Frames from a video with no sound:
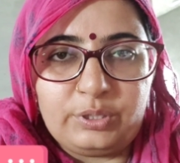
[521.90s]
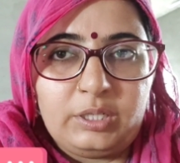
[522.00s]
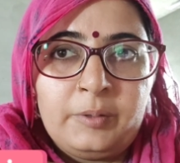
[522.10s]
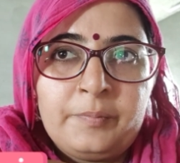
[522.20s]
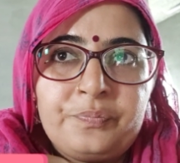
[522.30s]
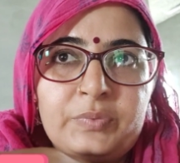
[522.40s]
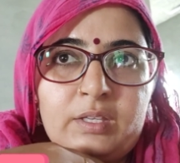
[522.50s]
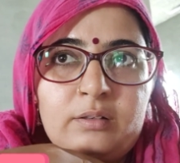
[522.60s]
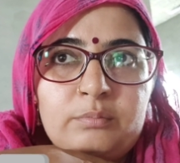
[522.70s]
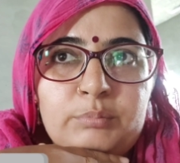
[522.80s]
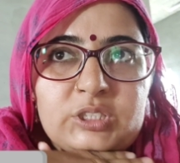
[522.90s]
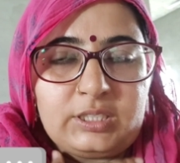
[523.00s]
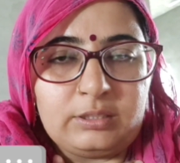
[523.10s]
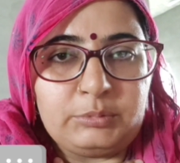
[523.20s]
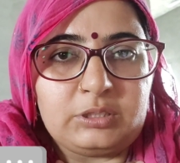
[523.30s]
बच्चा भी संभाल लो
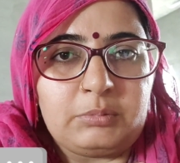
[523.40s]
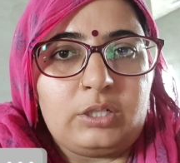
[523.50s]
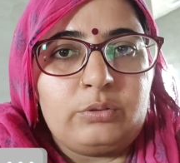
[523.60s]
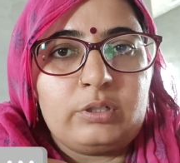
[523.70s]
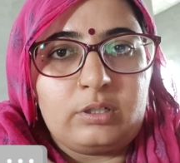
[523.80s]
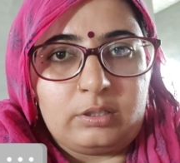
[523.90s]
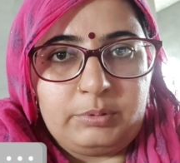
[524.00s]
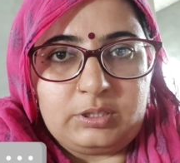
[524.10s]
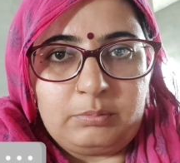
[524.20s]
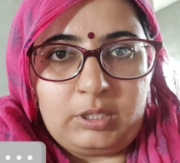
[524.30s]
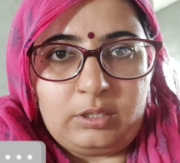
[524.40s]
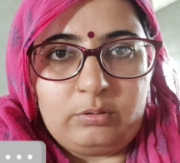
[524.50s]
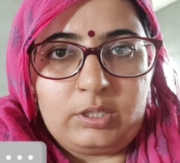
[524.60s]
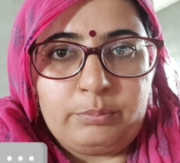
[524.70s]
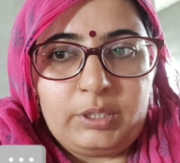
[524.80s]
घर भी संभाल लो अगर मैं मेरे
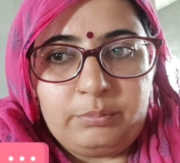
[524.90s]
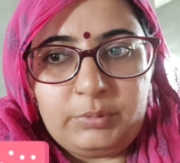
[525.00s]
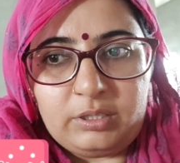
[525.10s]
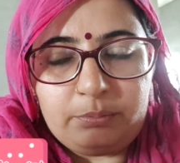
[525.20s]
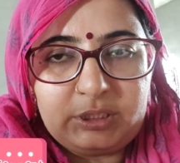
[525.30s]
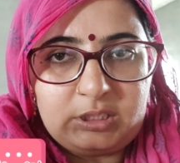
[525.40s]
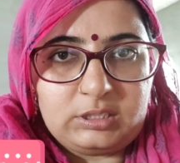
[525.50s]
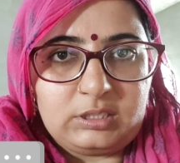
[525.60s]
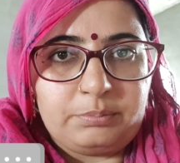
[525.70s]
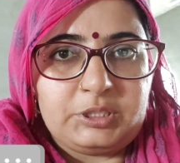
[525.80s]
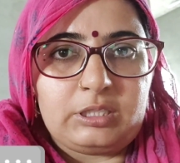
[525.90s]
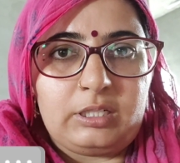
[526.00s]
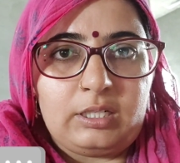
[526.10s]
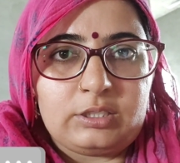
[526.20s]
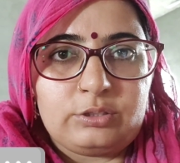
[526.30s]
भी चीज़ के पीछे लाग जाऊँ और वो
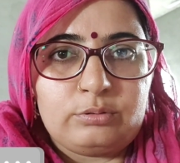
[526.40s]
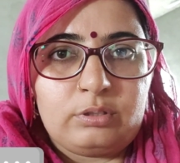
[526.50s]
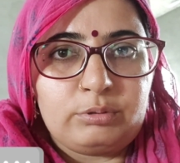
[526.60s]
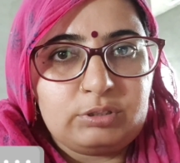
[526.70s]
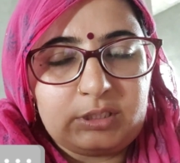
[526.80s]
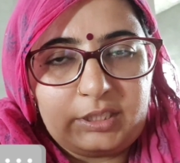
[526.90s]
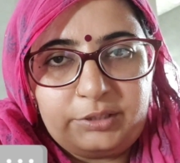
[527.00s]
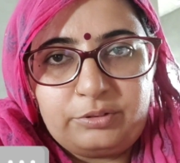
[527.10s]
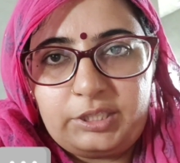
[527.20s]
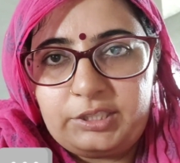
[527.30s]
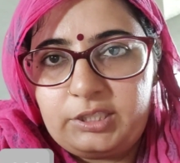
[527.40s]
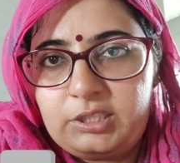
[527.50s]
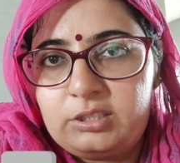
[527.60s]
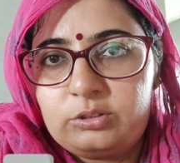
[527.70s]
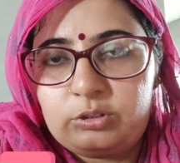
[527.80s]
स्टडी रिलेटेड तो थानू पता
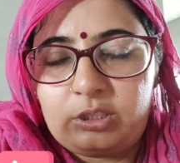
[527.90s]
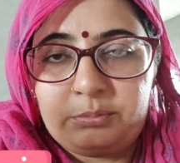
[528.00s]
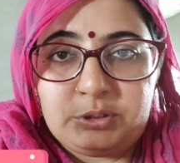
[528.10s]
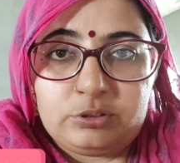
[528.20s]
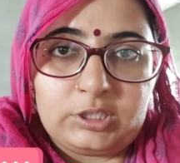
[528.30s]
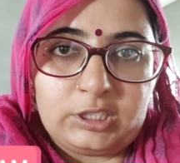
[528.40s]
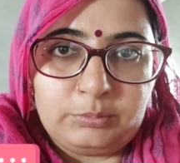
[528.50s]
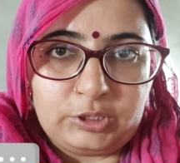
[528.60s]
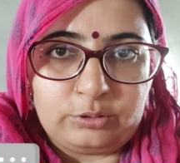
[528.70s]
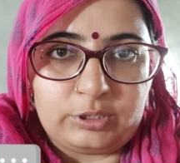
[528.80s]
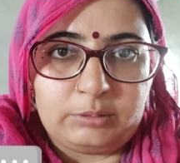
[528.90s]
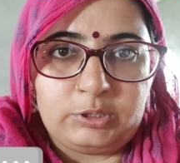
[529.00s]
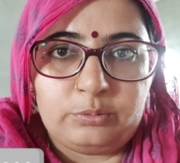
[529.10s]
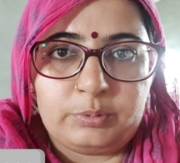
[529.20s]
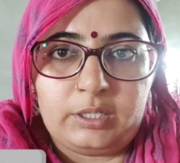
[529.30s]
स्टडी की तो टाइम देना पड़ा
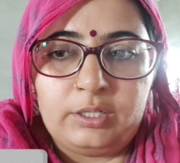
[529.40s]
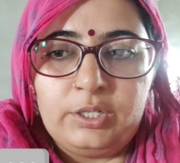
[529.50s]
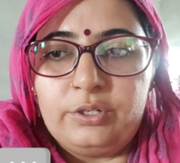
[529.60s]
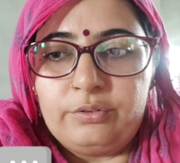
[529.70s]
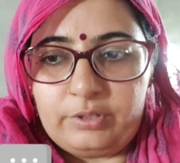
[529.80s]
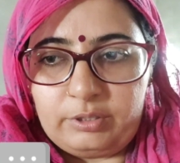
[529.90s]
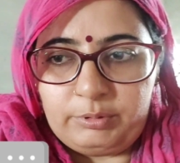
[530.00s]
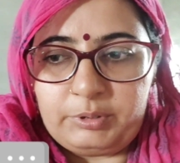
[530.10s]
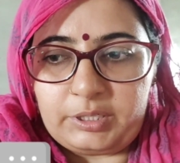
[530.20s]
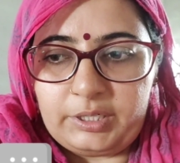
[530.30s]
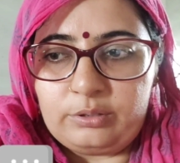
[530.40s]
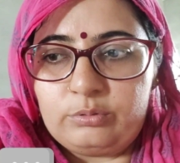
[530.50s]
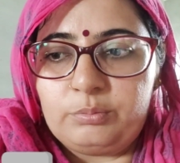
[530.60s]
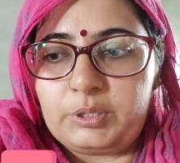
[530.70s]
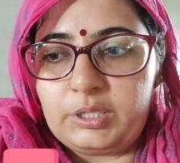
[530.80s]
फिर भी मैं ट्राई करूँगा पर यह चीज़ा
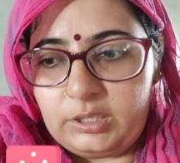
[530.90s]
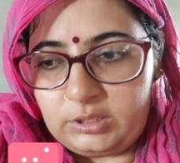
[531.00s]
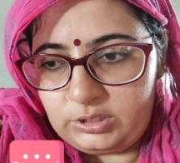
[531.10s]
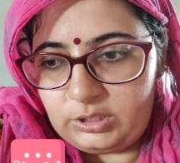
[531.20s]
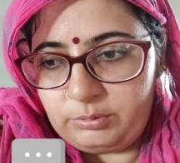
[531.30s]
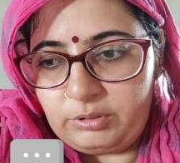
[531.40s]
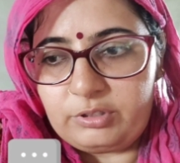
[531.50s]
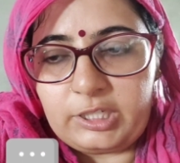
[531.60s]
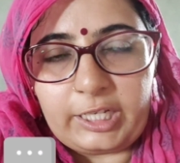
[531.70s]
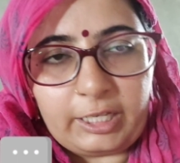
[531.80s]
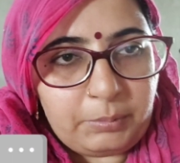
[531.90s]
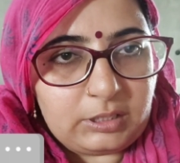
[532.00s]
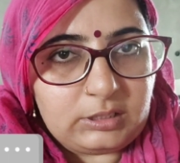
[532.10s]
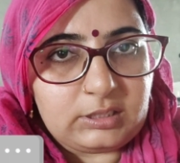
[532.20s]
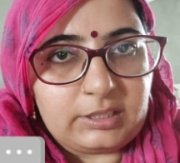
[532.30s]
भी फिर गैप आ जाए स्टडी में
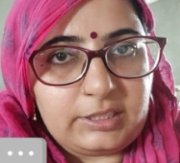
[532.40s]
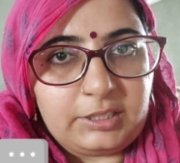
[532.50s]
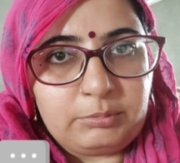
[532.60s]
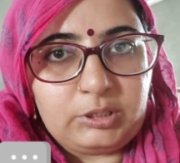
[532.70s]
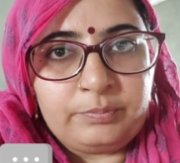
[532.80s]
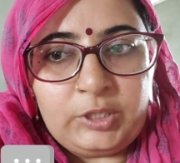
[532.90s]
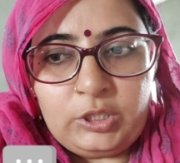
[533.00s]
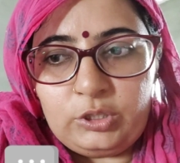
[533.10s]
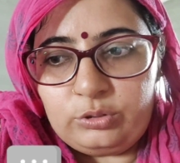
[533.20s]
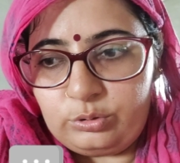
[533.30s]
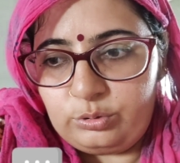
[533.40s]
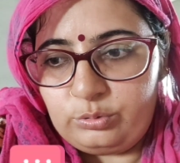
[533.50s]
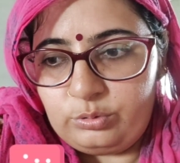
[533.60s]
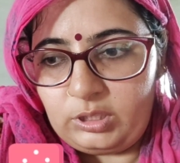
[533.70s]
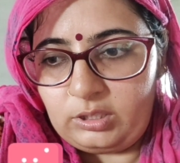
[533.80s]
तो ज़रूरी है क्योंकि
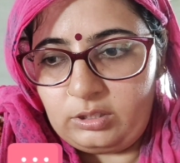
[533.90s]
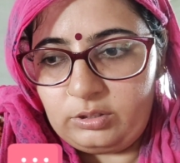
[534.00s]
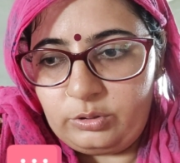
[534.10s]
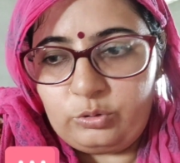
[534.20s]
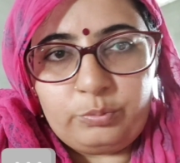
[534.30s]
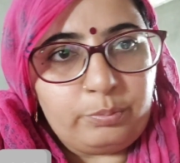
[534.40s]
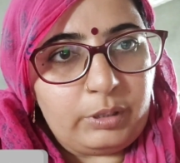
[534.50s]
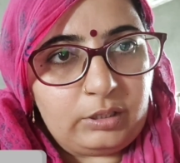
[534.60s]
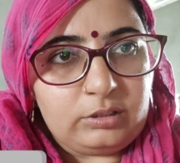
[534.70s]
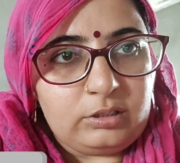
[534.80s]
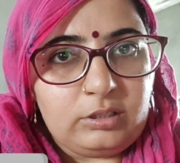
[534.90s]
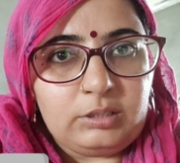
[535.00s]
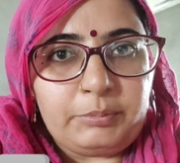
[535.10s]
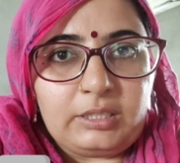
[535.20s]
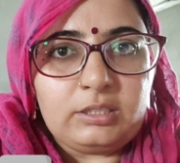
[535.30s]
बंग बन ड्यूटी पर
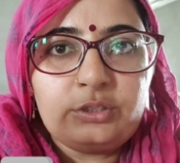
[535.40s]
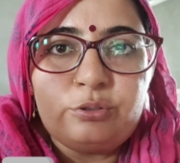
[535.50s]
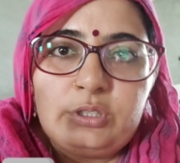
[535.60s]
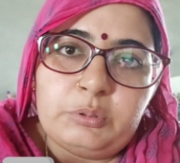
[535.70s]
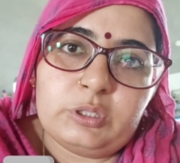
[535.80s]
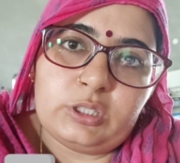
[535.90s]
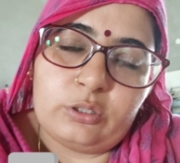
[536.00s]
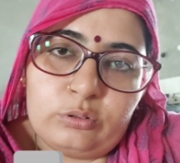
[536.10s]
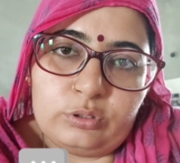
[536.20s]
जाना वो ज़रूरी है